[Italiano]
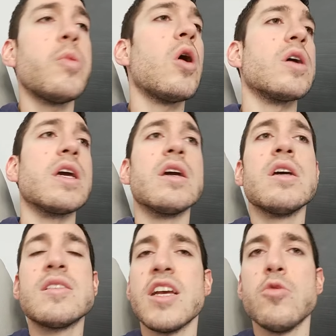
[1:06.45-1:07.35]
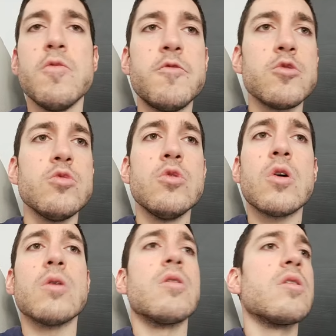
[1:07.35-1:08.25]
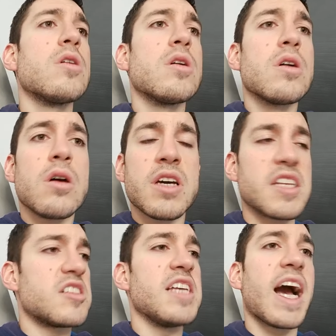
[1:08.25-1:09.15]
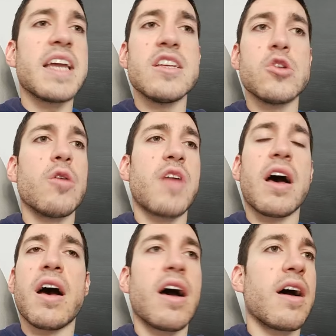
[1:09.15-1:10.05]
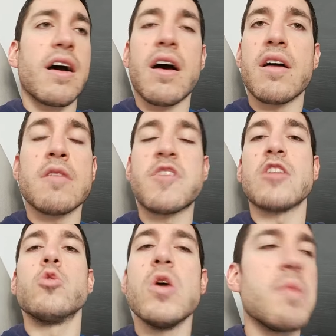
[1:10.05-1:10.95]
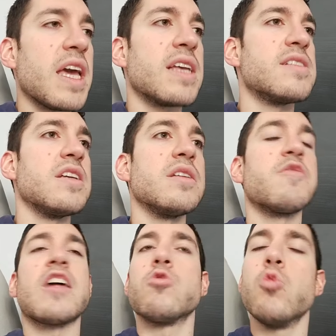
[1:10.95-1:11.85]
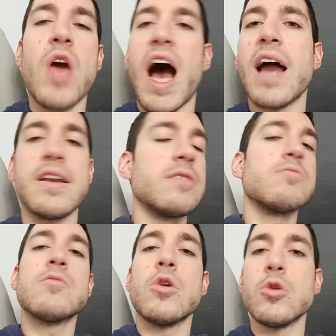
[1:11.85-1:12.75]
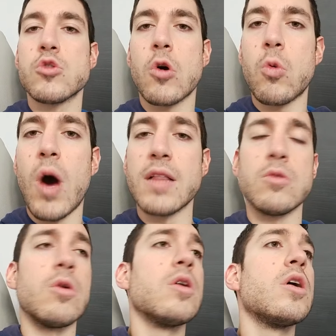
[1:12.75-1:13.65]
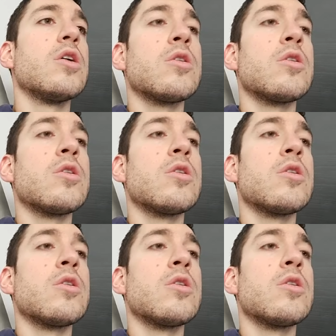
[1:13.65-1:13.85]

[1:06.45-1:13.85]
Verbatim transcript: Poi, se in un futuro, che sia che ne so, fra, fra due mesi, fra due anni, non so quando,